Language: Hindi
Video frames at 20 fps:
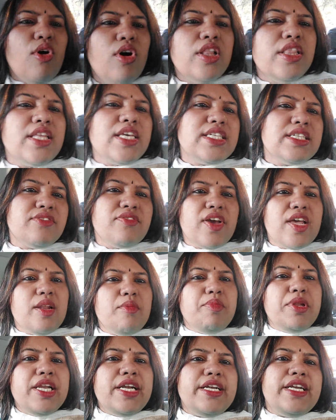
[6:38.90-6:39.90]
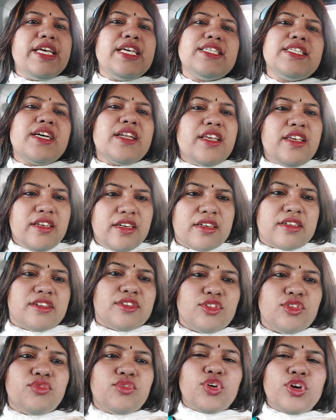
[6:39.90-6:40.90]
ऑल दीज अवेलेबिलिटीज आर
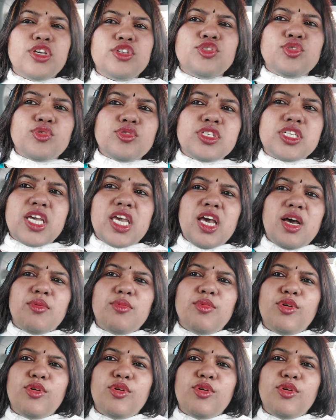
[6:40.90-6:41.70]
हियर तो वही सोच के